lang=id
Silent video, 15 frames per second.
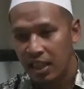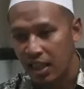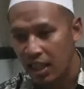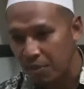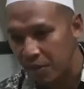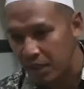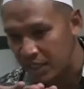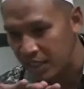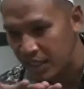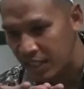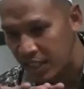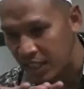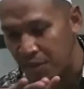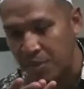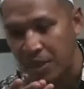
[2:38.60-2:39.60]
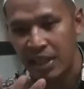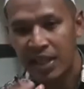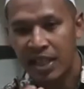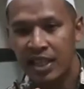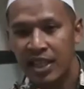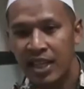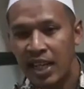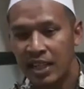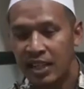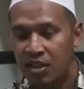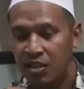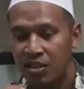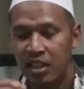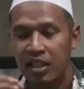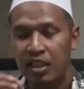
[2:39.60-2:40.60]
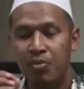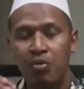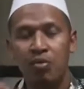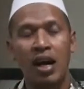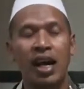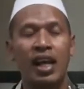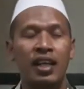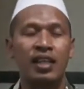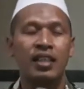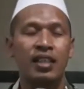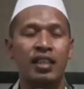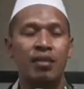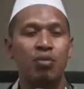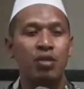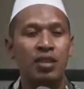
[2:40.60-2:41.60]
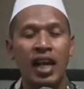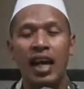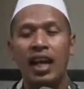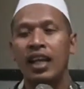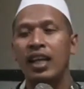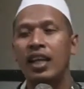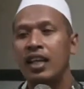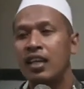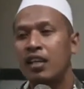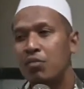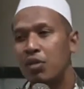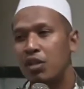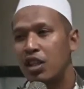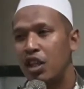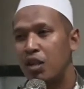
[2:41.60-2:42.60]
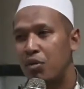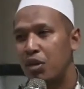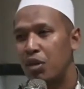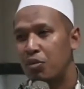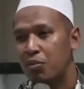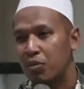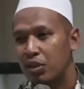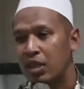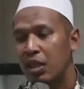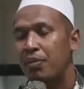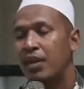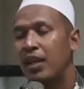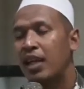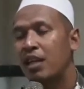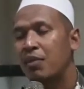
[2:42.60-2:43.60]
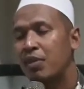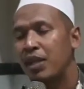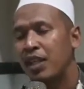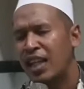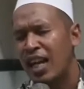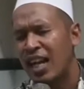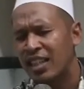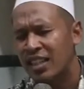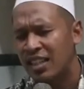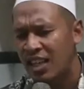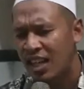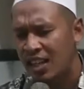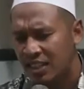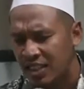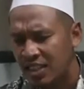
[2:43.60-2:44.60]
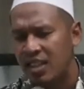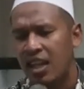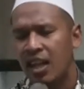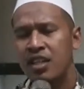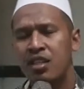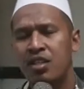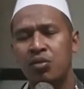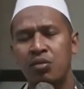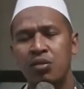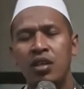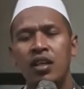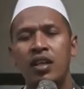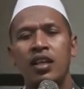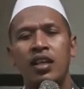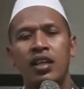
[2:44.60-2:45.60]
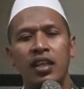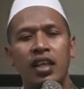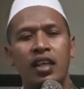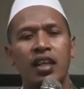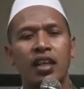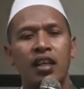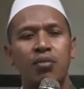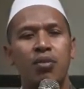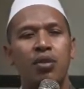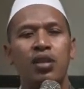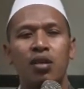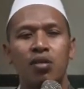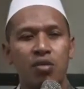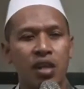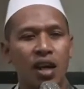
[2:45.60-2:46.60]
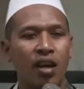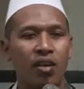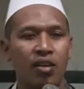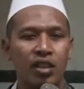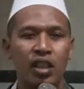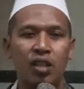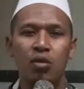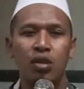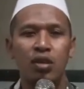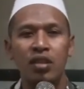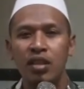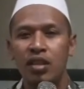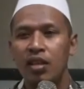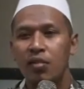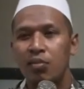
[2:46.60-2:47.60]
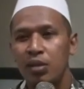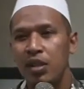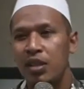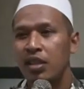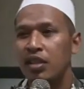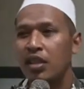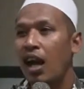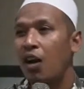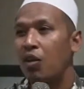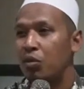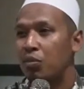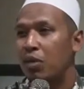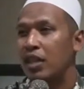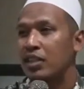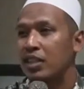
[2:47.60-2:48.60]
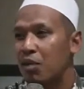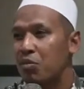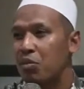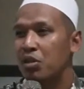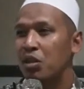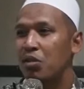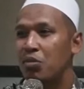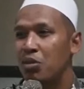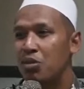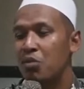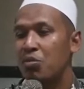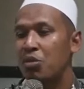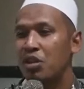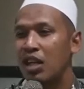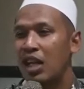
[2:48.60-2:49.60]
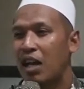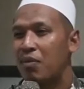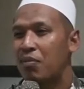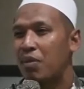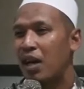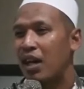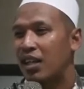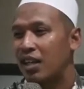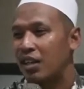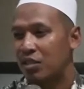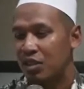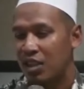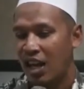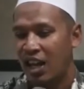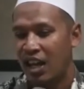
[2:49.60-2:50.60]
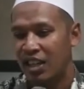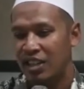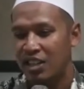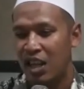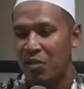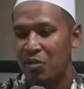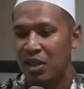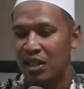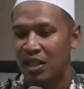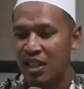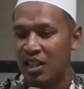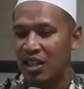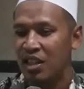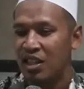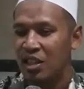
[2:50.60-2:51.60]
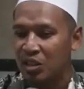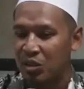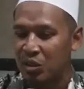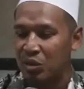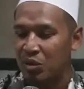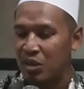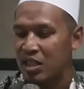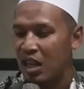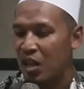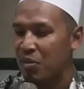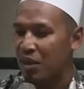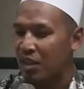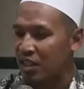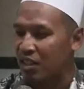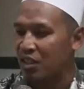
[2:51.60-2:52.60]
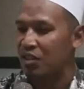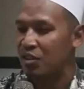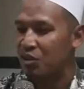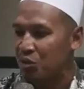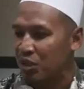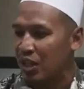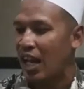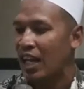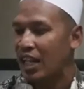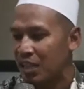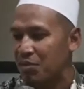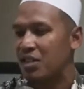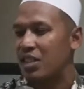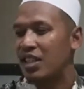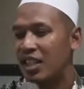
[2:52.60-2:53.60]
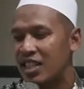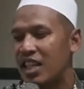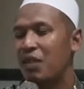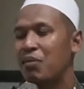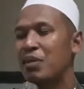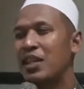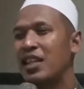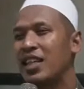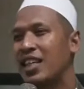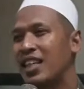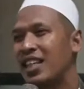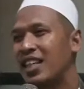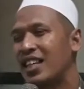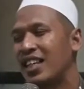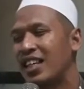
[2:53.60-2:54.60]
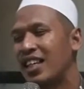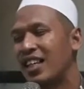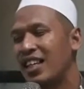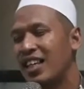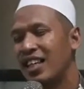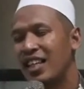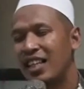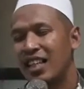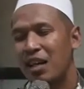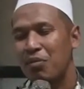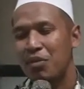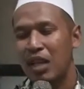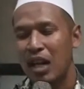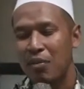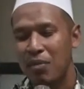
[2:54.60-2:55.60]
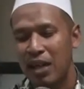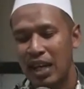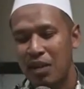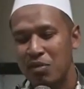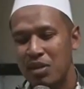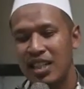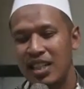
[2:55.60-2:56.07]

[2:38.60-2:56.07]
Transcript: di di imek nang ilat roh ten dibuat, dibuca buat nopo nopo Tapi lek kepingin hati-hati itu nih buat usah buat wong pinter tahun masak kosong buat nopo apa lek jangane sakmenten tutu sakmenten kuyahe sini sakmene. ini Tak pun apa lah